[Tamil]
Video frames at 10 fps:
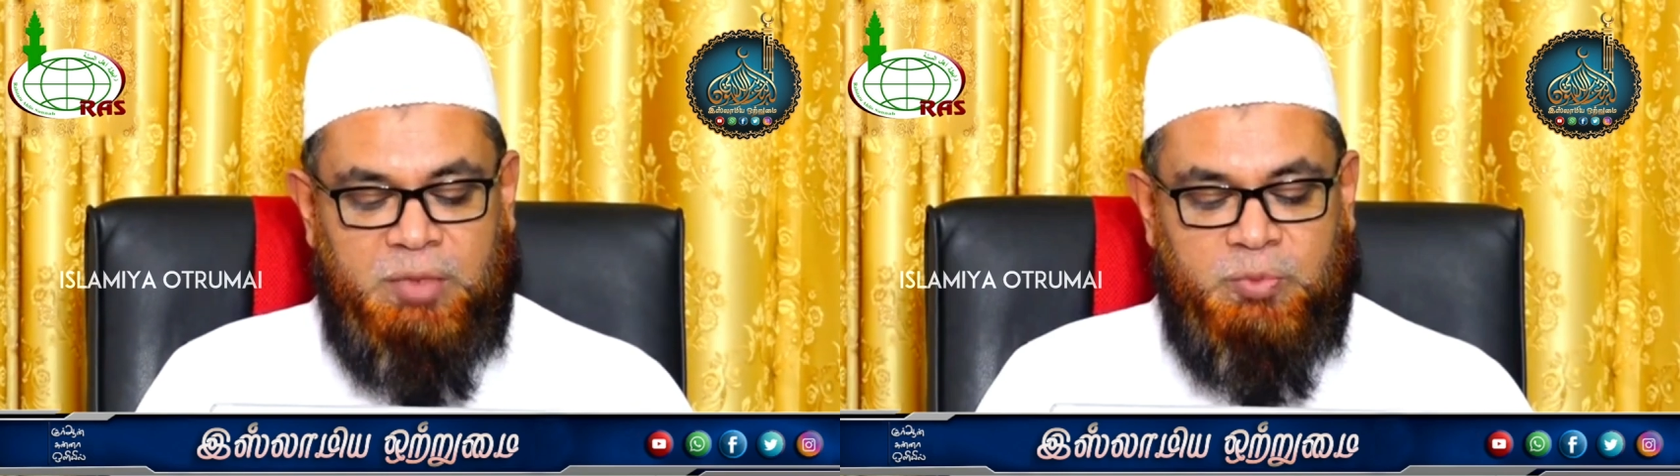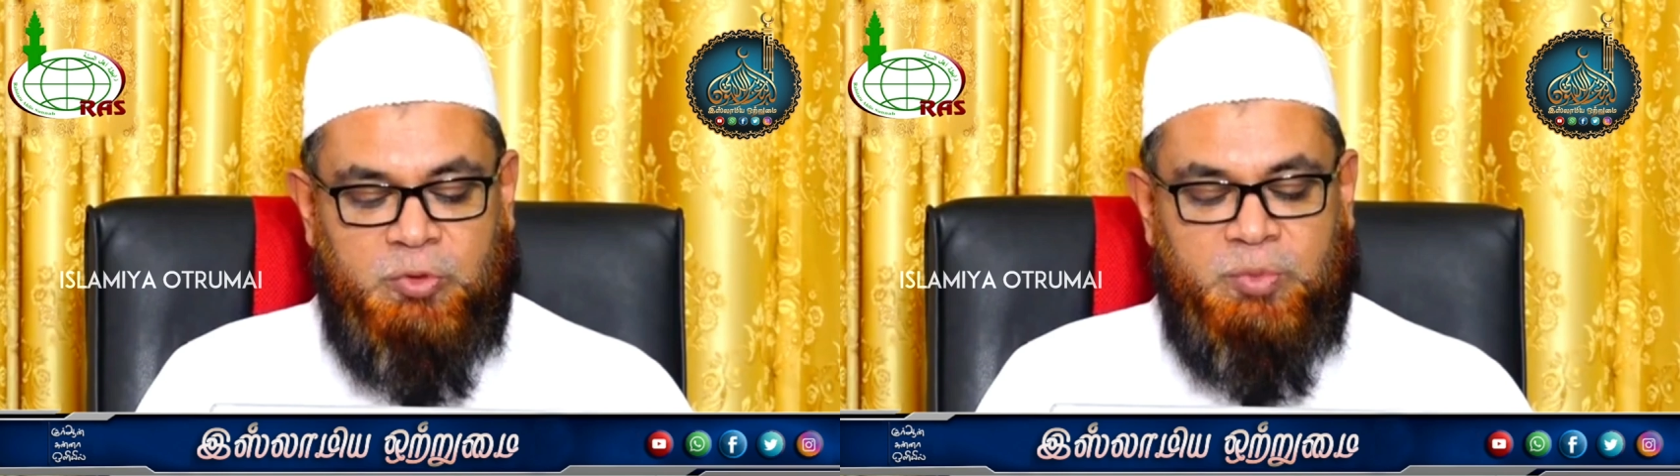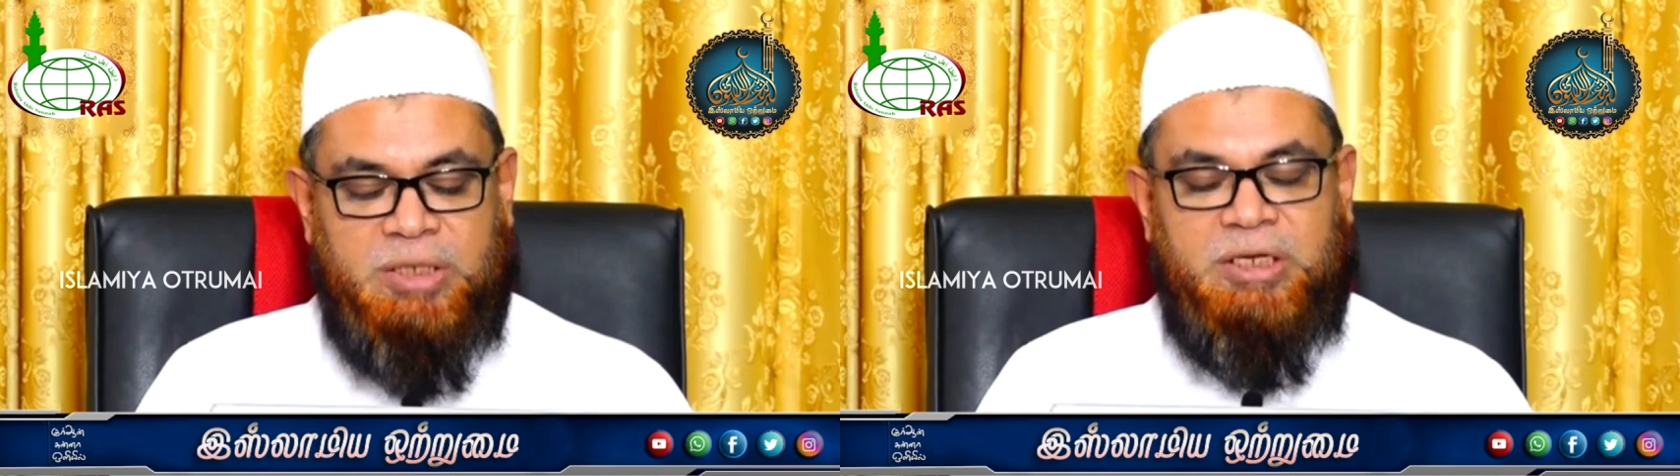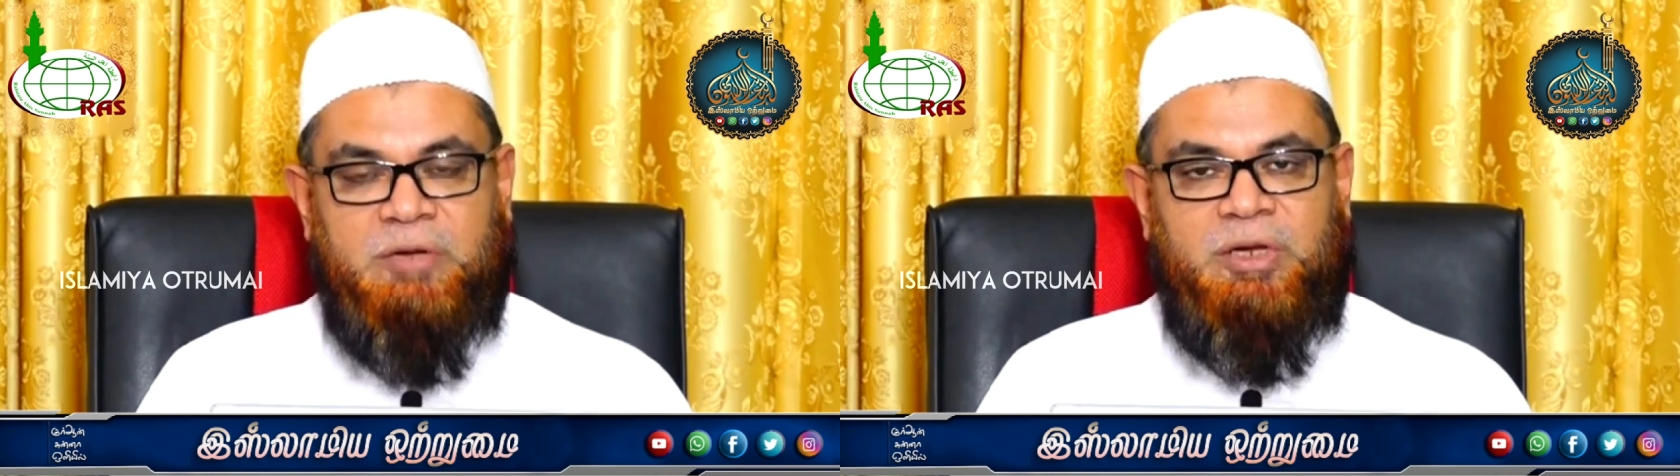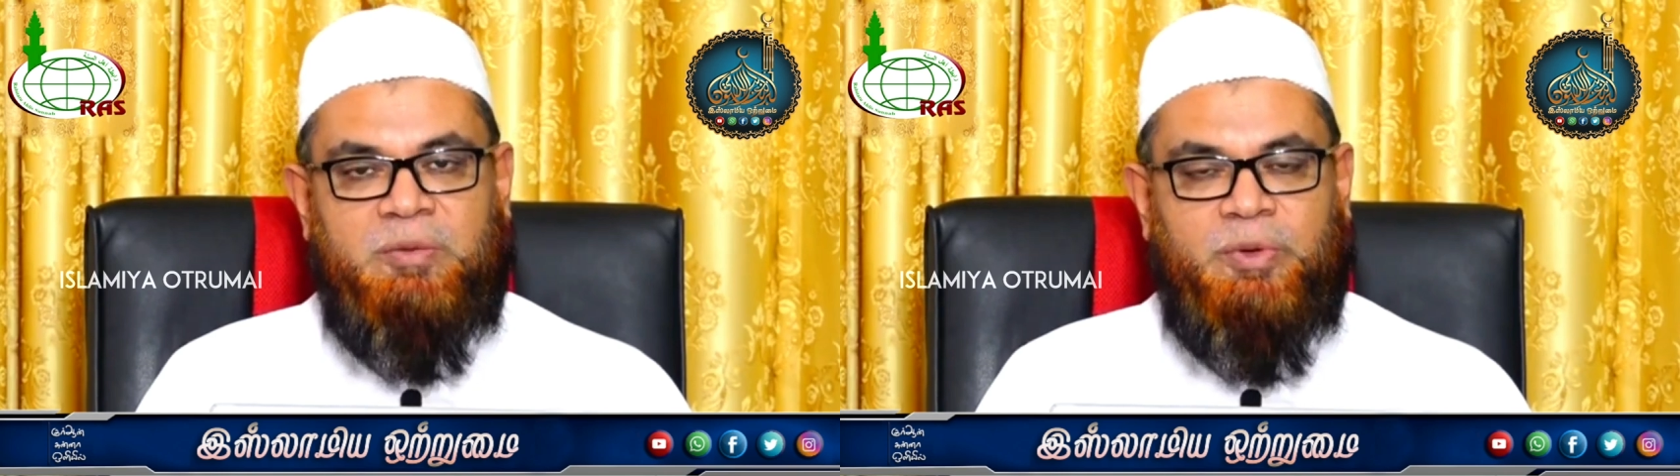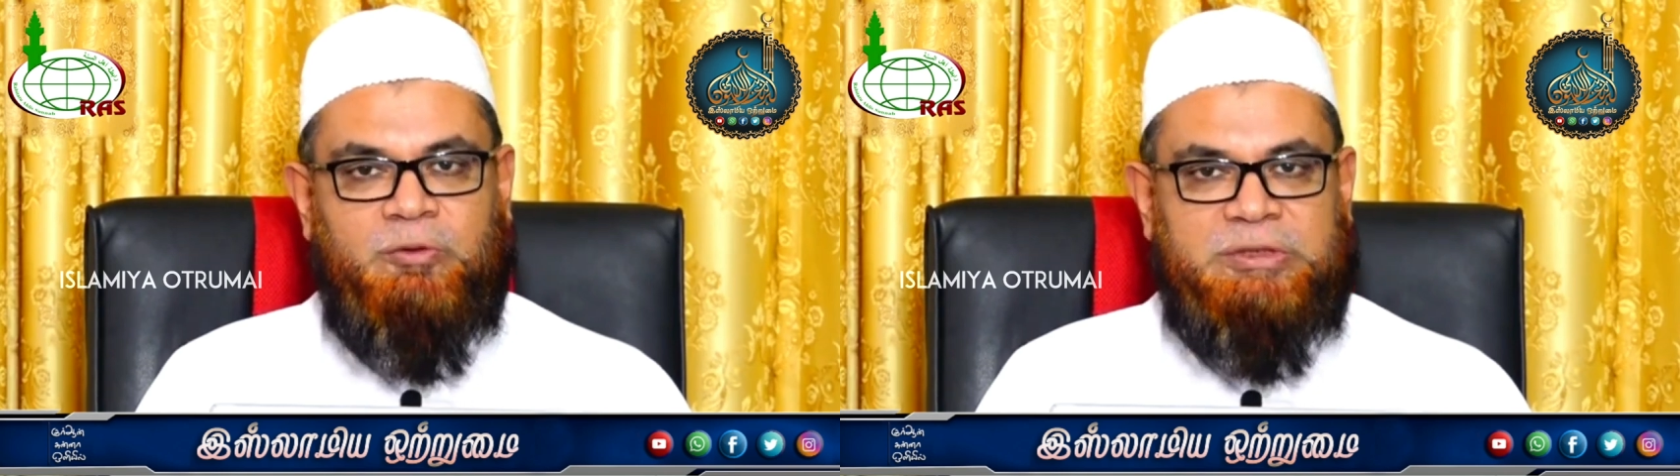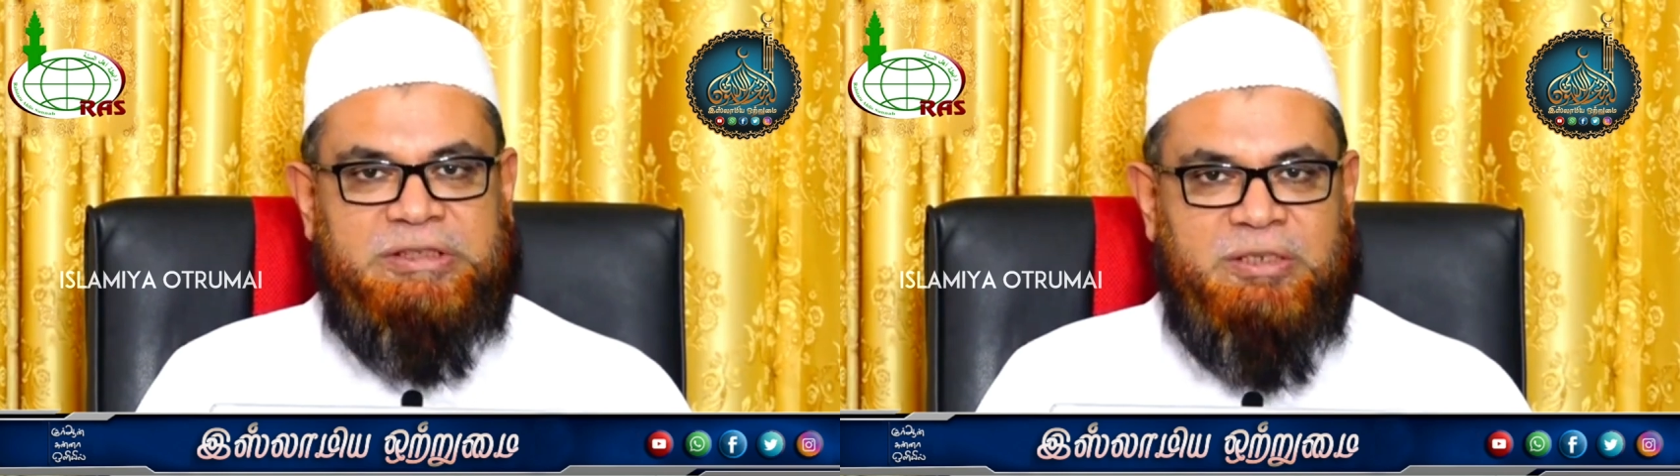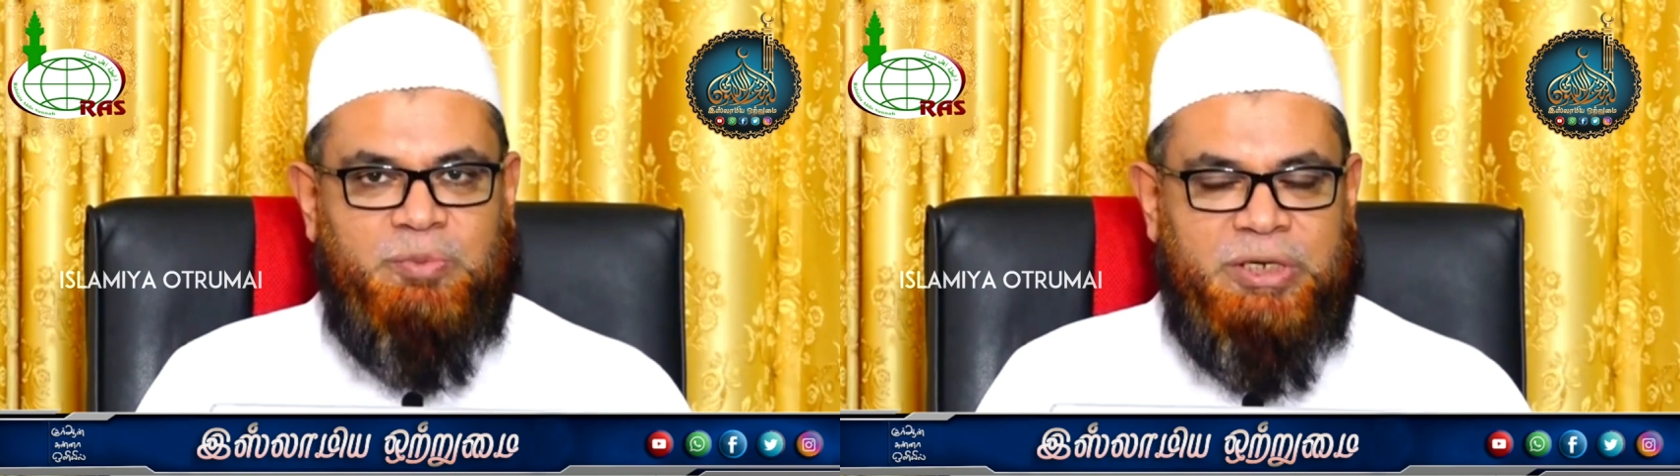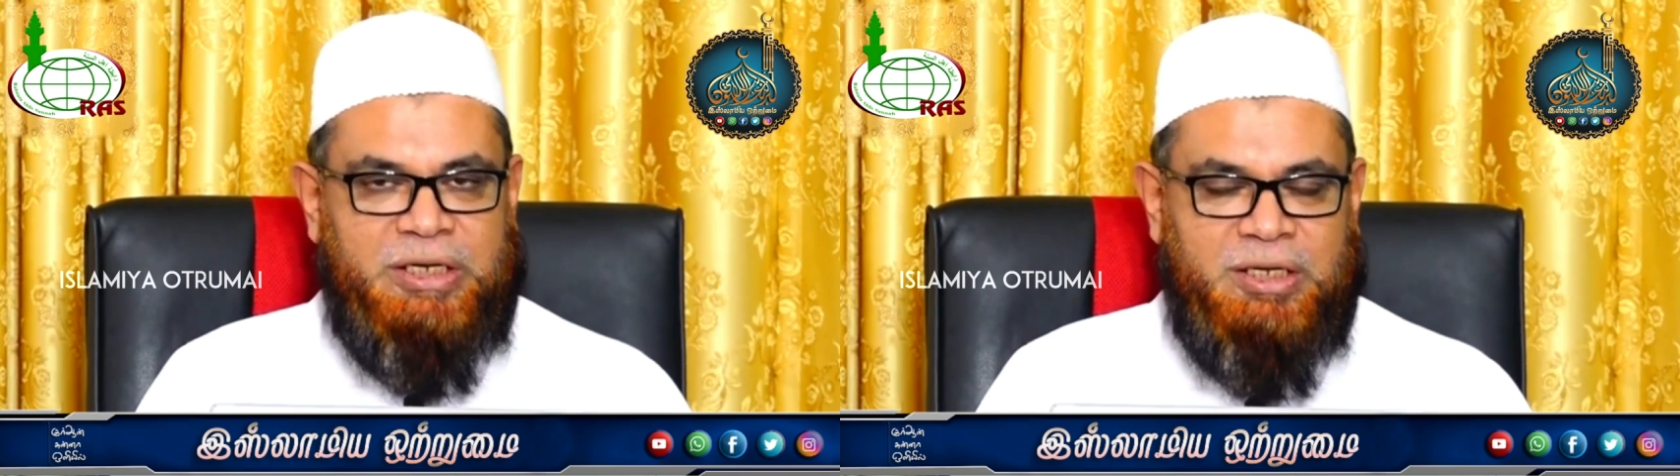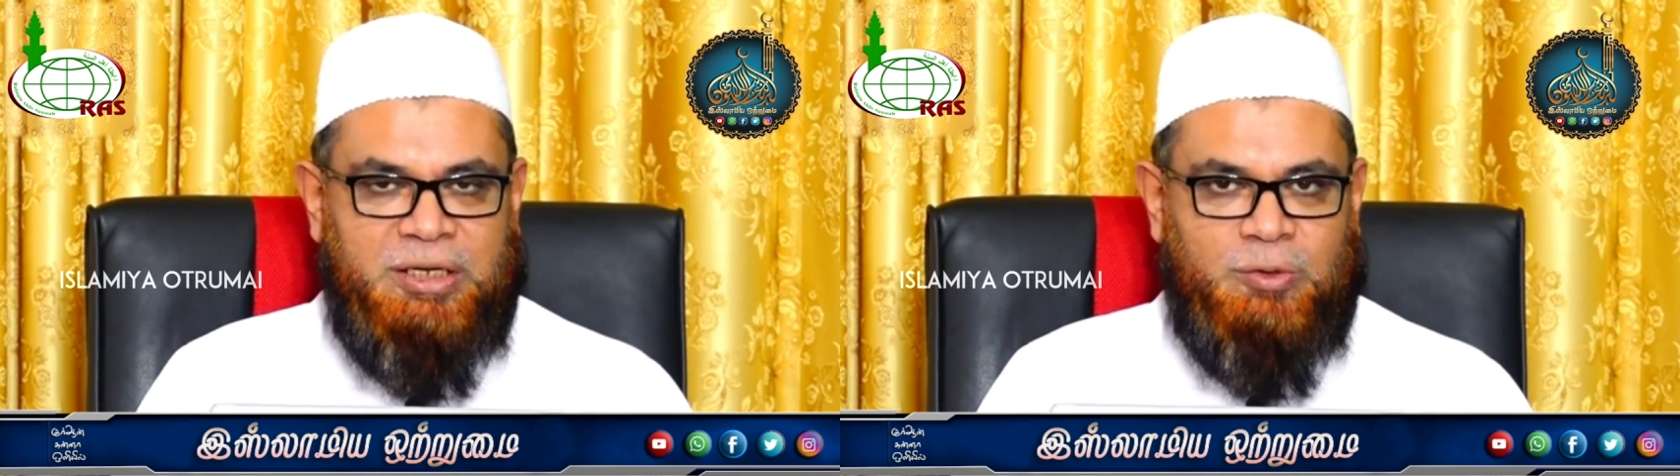இப்னு மாஜாவிலே பதிவு
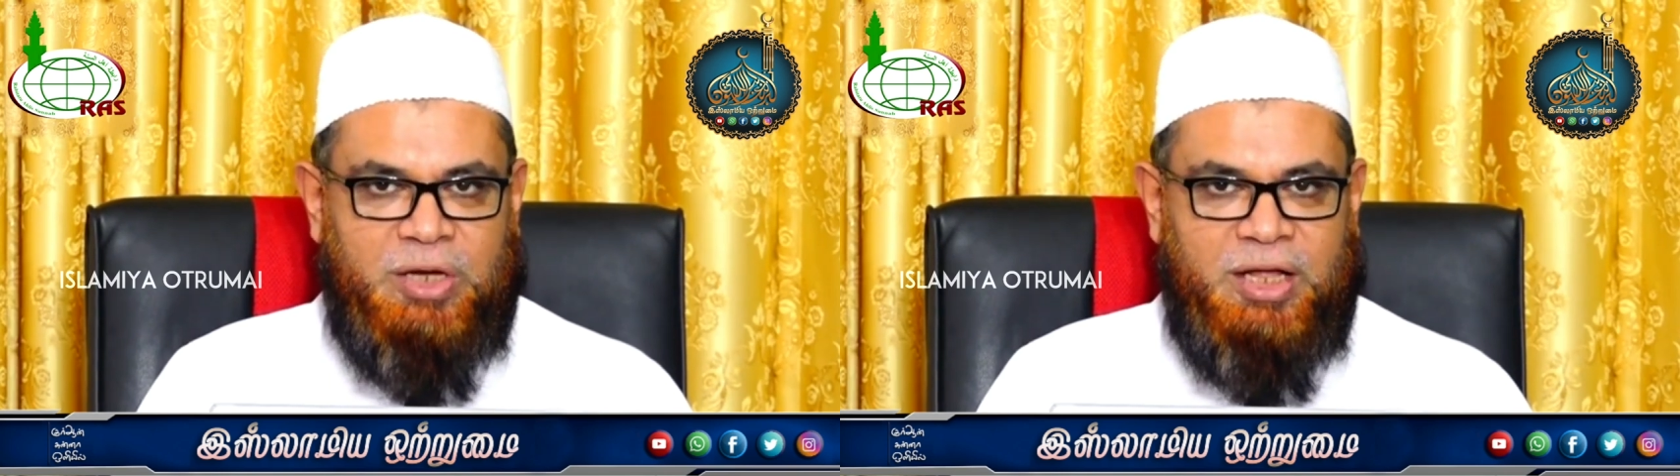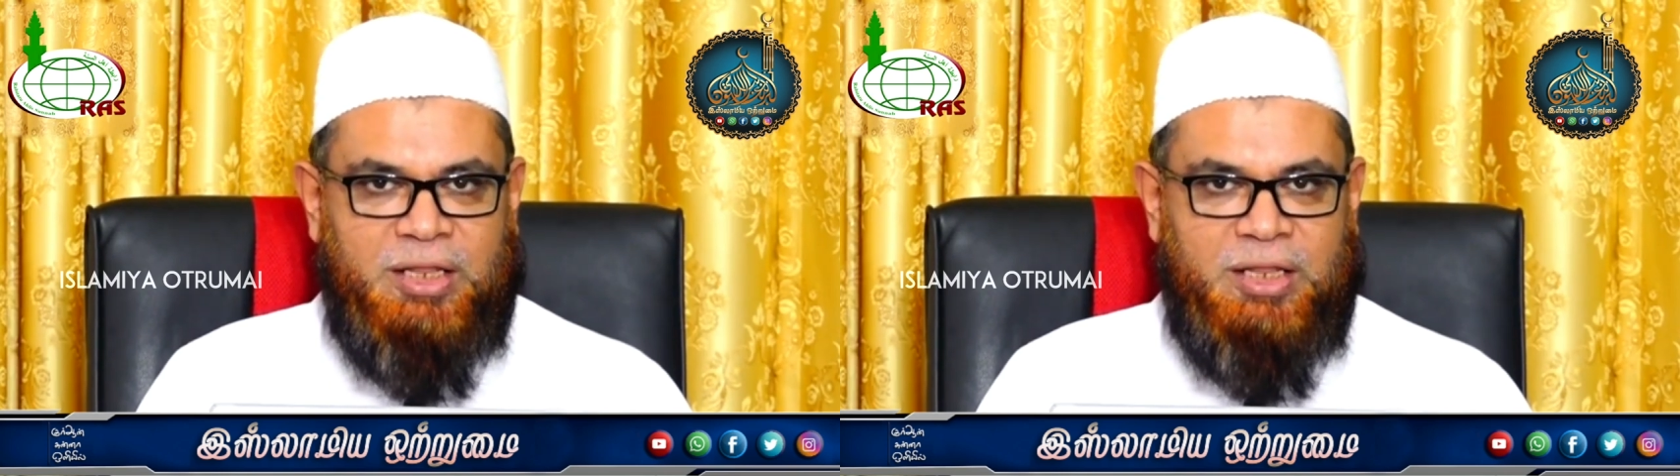செய்யப்பட்டிருக்கிற ஒரு